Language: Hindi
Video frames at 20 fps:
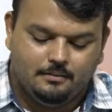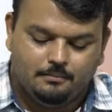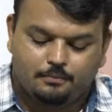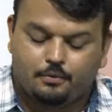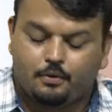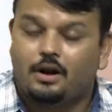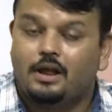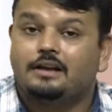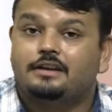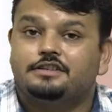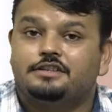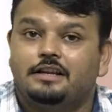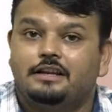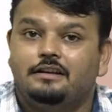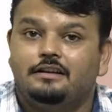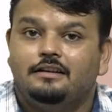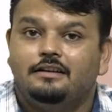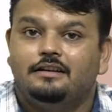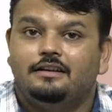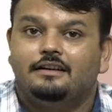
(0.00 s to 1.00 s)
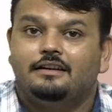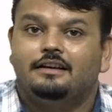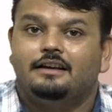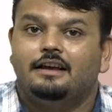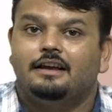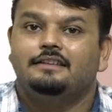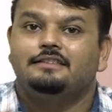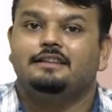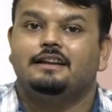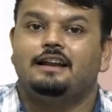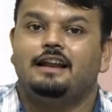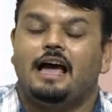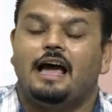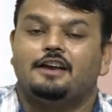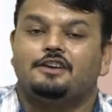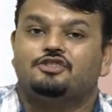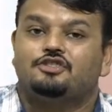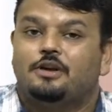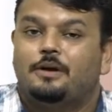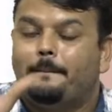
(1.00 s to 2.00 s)
प्रोडक्शन इज अ
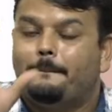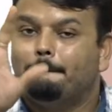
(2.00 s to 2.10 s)
डैश